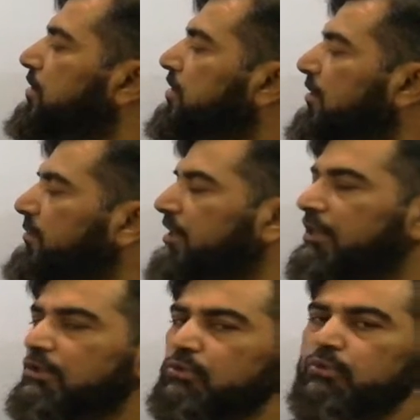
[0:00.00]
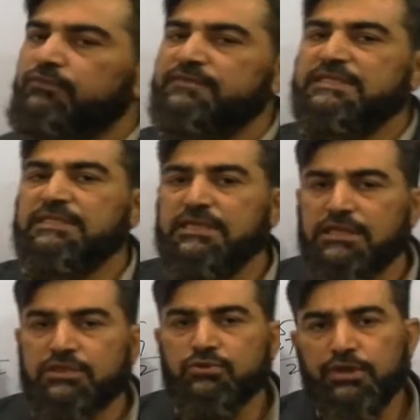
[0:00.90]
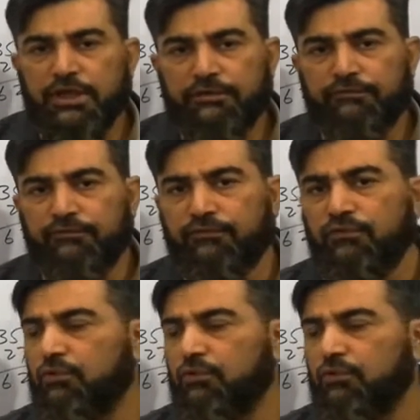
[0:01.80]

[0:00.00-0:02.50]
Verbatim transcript: डिटर्मिनेंट ऑफ सी जो है वो